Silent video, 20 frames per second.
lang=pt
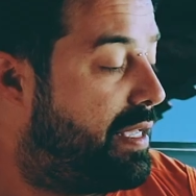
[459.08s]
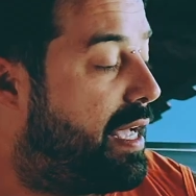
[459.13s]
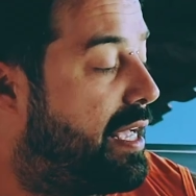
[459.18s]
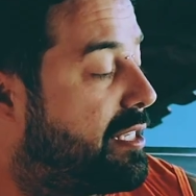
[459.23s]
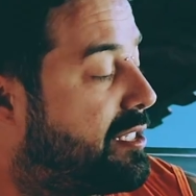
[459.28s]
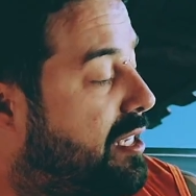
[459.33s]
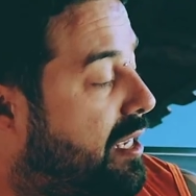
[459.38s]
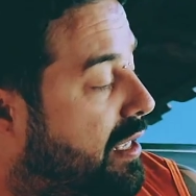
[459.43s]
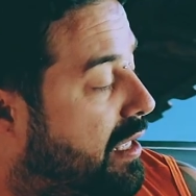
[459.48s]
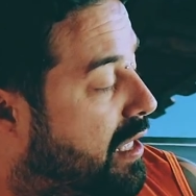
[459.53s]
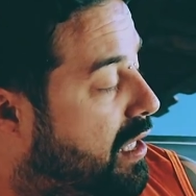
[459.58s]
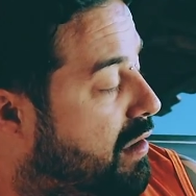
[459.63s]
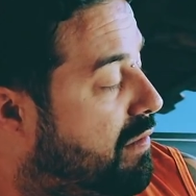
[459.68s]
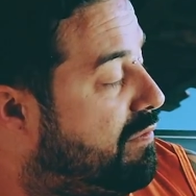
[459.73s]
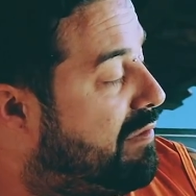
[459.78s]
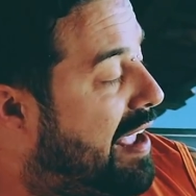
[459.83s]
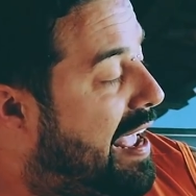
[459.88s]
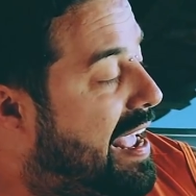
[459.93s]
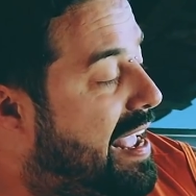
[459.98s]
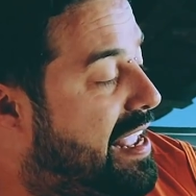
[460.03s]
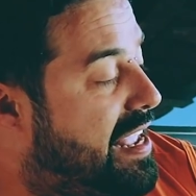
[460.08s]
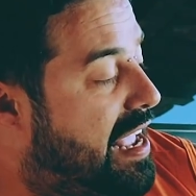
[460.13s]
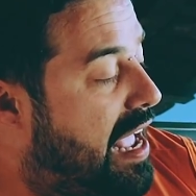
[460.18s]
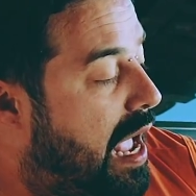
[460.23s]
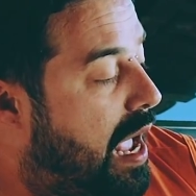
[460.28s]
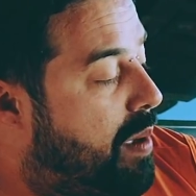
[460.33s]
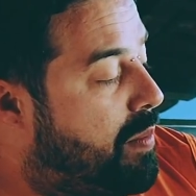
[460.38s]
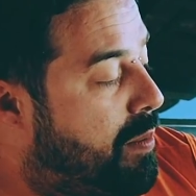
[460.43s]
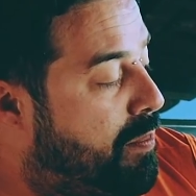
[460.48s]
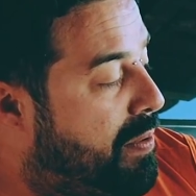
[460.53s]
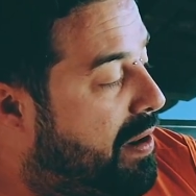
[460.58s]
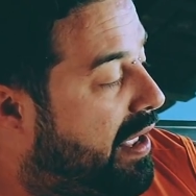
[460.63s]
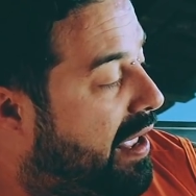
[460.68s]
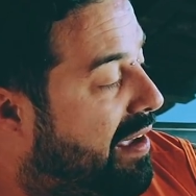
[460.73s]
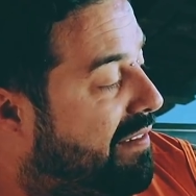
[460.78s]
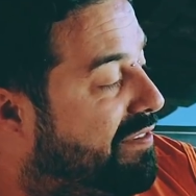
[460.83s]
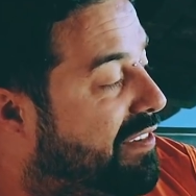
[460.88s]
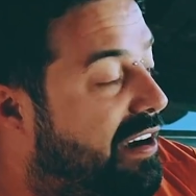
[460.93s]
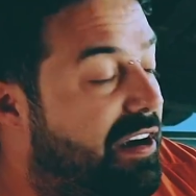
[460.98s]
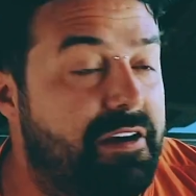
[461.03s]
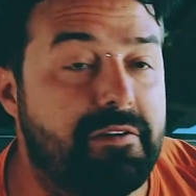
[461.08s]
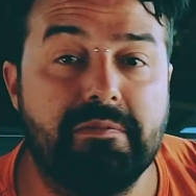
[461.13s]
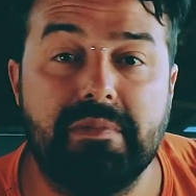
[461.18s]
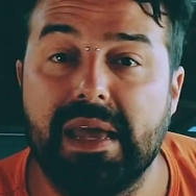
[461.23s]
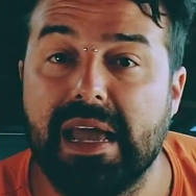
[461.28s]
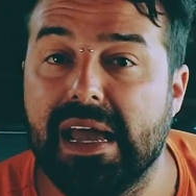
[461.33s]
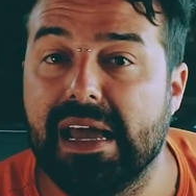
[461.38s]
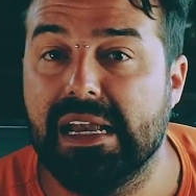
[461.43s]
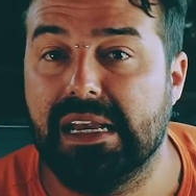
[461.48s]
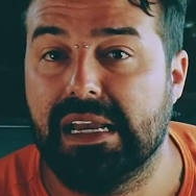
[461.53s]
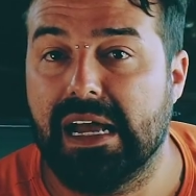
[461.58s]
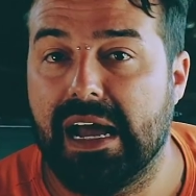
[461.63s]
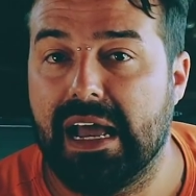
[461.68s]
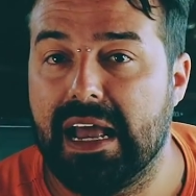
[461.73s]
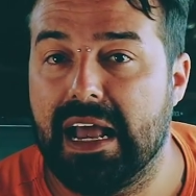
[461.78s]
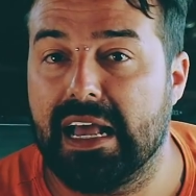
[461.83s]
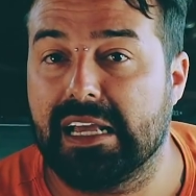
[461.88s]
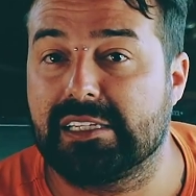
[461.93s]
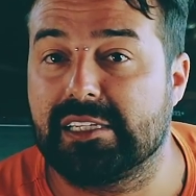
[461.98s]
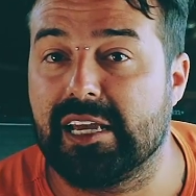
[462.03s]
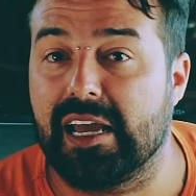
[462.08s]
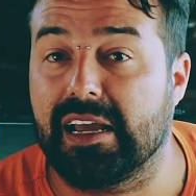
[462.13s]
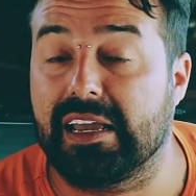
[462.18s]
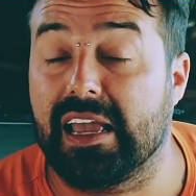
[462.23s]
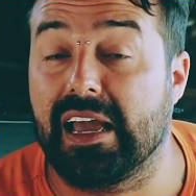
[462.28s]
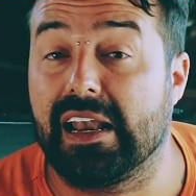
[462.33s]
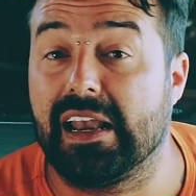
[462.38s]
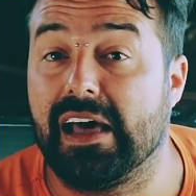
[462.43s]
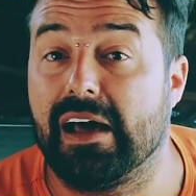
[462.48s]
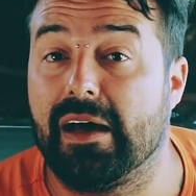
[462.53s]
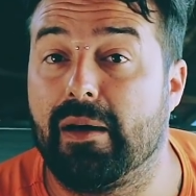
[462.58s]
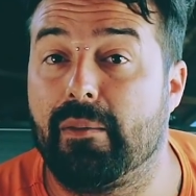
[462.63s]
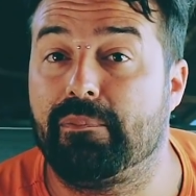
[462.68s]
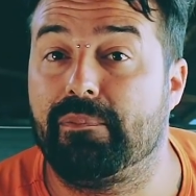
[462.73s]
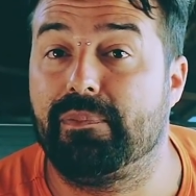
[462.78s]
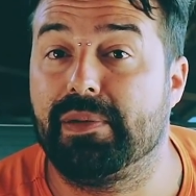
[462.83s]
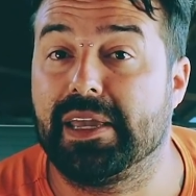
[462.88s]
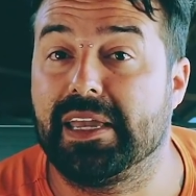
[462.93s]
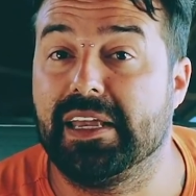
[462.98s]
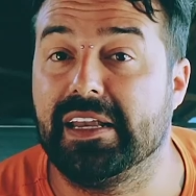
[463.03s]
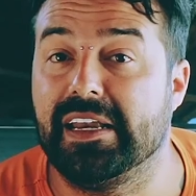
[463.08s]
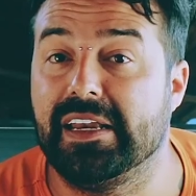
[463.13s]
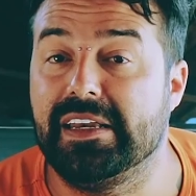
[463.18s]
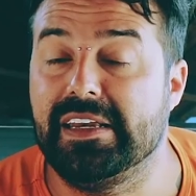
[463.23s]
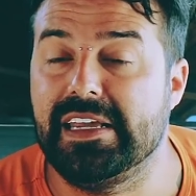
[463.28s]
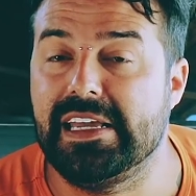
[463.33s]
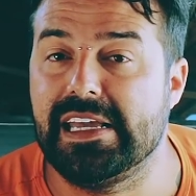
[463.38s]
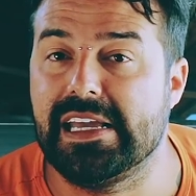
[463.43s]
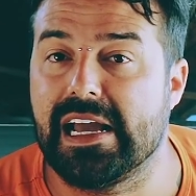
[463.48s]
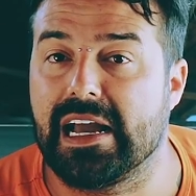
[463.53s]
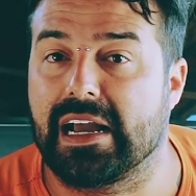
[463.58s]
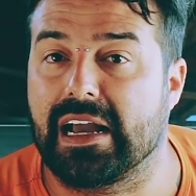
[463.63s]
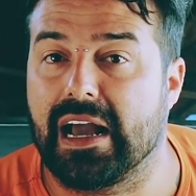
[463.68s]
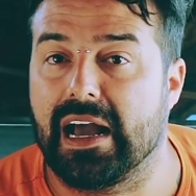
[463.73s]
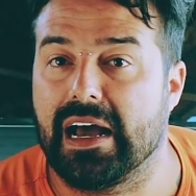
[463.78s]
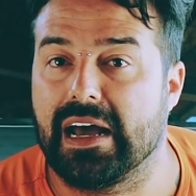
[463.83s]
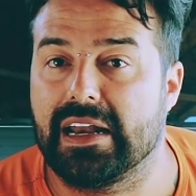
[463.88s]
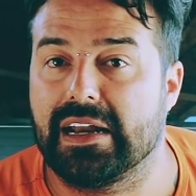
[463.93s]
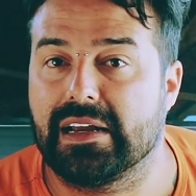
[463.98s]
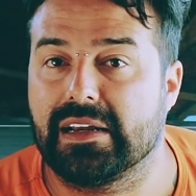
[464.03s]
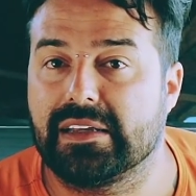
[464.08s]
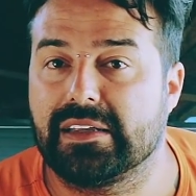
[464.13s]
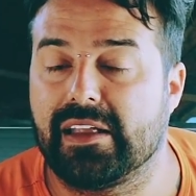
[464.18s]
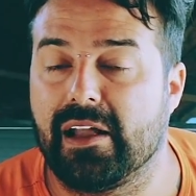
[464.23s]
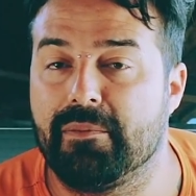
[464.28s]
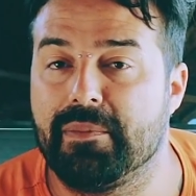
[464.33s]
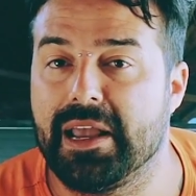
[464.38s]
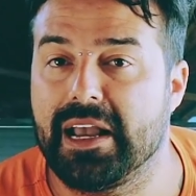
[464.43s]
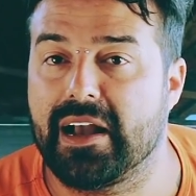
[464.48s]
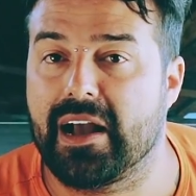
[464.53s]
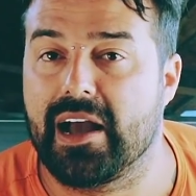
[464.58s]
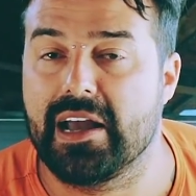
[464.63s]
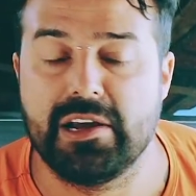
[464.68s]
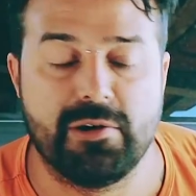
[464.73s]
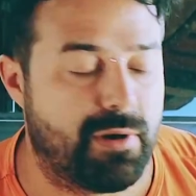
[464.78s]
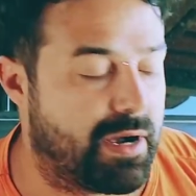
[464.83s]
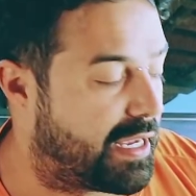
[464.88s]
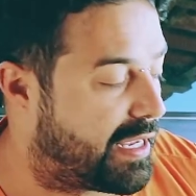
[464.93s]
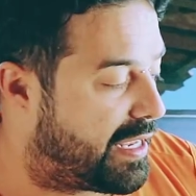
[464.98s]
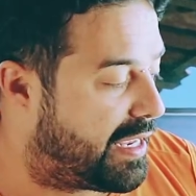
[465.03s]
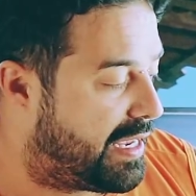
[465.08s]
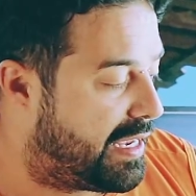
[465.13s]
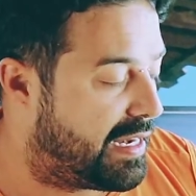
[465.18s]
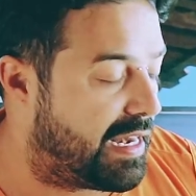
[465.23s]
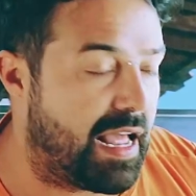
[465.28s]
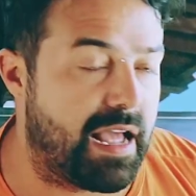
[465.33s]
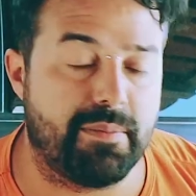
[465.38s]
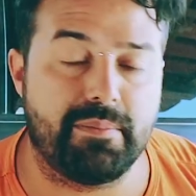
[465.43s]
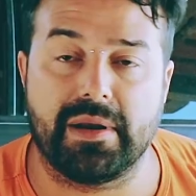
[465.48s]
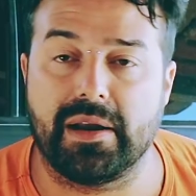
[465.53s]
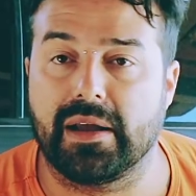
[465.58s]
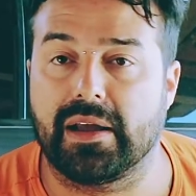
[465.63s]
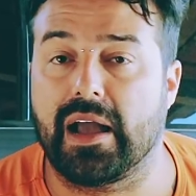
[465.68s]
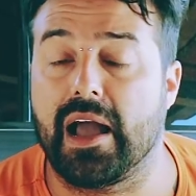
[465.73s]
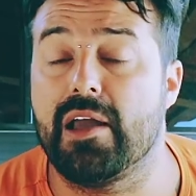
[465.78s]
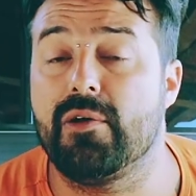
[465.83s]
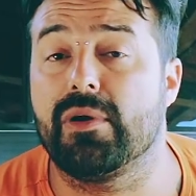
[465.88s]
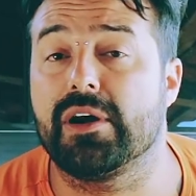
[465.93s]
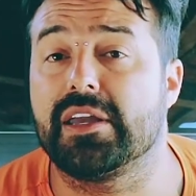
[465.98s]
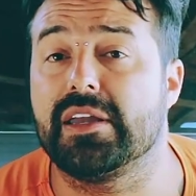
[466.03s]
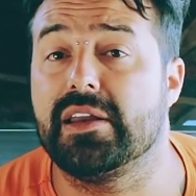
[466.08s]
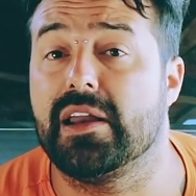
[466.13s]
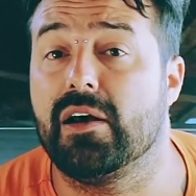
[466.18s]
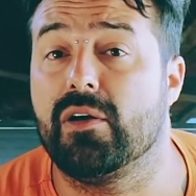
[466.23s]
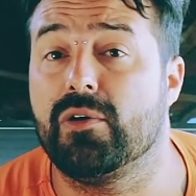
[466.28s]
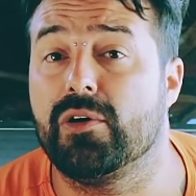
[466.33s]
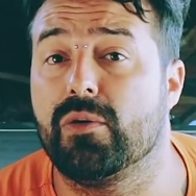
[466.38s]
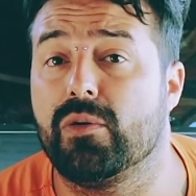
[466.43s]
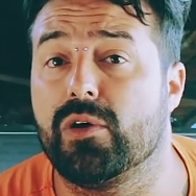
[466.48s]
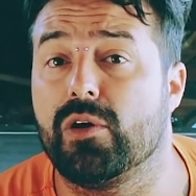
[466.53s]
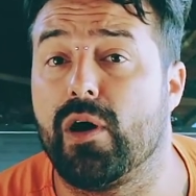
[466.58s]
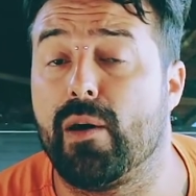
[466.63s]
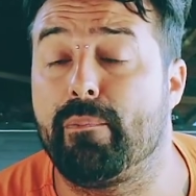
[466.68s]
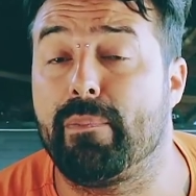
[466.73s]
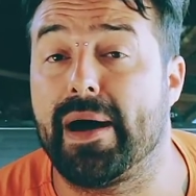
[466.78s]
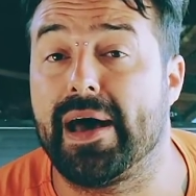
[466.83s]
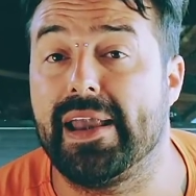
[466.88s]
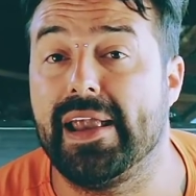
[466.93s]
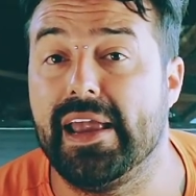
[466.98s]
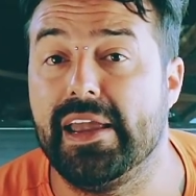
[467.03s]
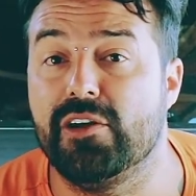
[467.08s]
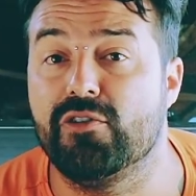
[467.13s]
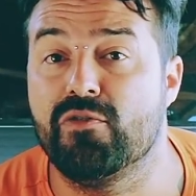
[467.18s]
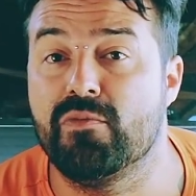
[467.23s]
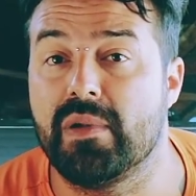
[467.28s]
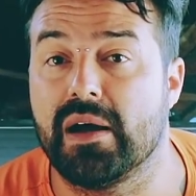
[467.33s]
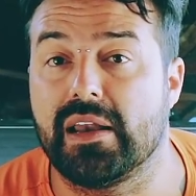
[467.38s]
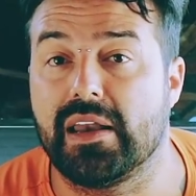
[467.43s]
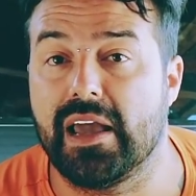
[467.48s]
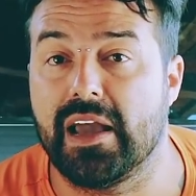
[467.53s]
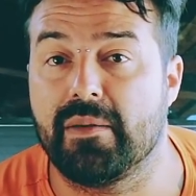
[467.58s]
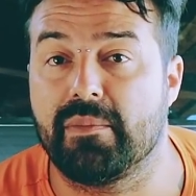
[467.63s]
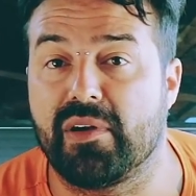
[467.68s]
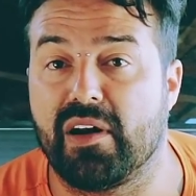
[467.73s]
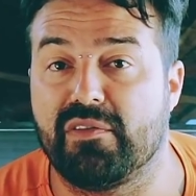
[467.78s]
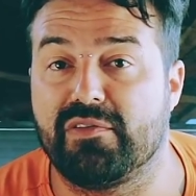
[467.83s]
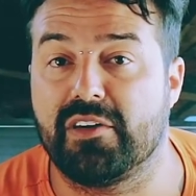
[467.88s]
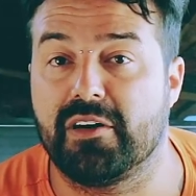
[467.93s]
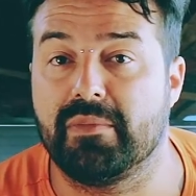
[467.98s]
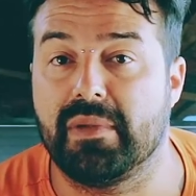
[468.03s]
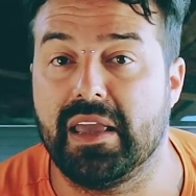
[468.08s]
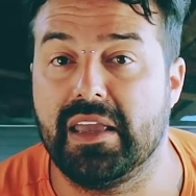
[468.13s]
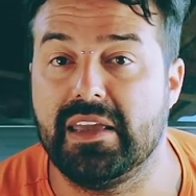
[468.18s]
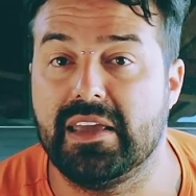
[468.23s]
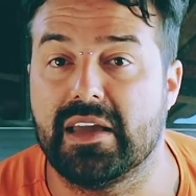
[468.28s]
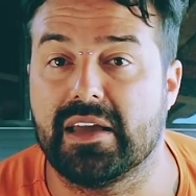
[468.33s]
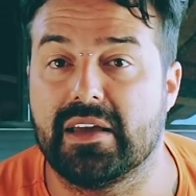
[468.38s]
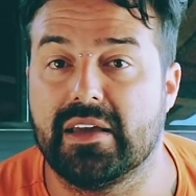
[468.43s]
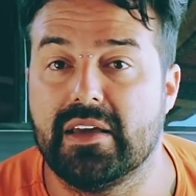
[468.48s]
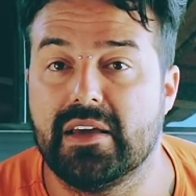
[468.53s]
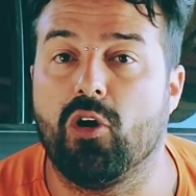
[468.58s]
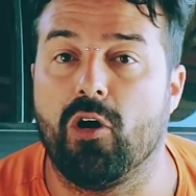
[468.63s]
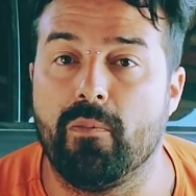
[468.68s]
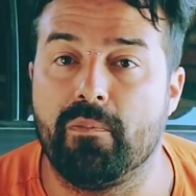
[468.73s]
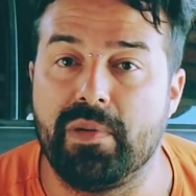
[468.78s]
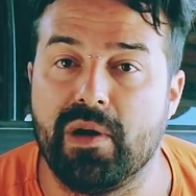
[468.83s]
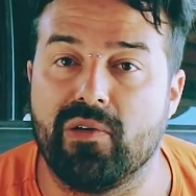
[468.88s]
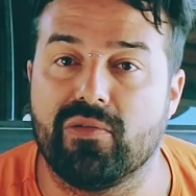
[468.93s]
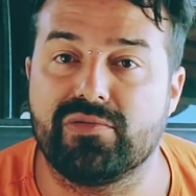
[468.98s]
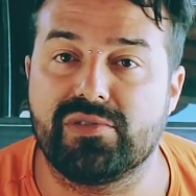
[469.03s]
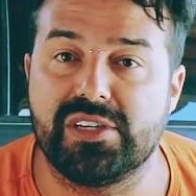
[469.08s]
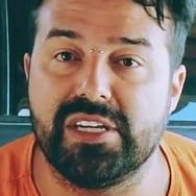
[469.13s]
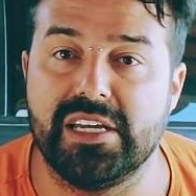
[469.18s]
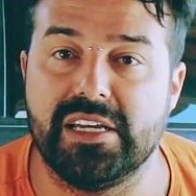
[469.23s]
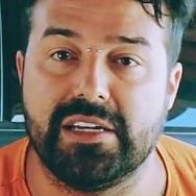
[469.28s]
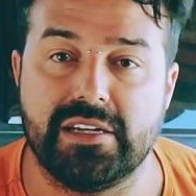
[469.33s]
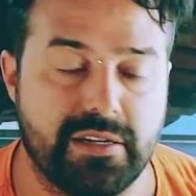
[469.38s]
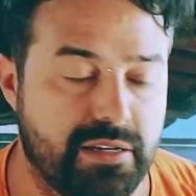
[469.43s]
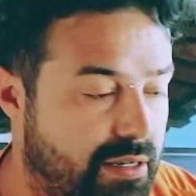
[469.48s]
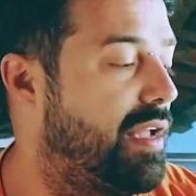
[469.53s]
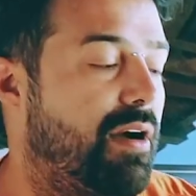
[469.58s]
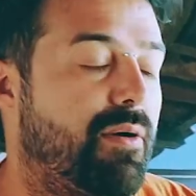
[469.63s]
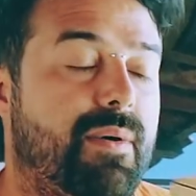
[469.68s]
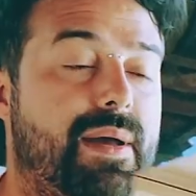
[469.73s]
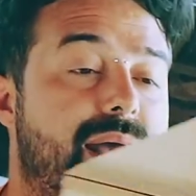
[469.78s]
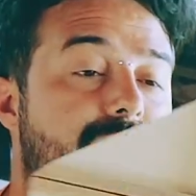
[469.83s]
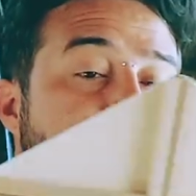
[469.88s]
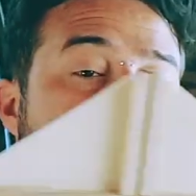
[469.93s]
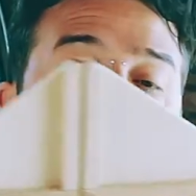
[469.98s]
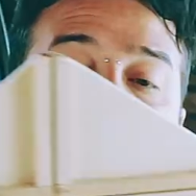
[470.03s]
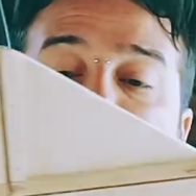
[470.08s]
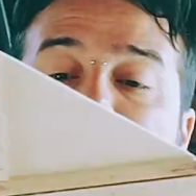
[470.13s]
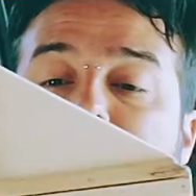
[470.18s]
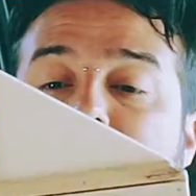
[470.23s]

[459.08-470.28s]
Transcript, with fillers: E essa aqui, VRM, porque é vermelha. Essa é aquela pequenininha, cara. Que também caiu aqui, lembra? Caiu aqui não, eu, eu aparei uma, lembra? A vermelhinha. Bom peãozinho. Então, é essa